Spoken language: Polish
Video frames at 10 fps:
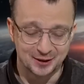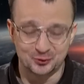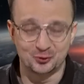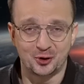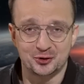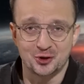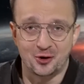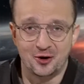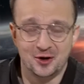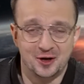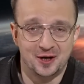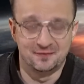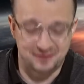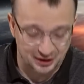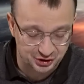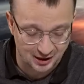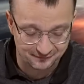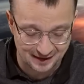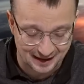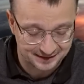Tu chodzi o e, Warszawę,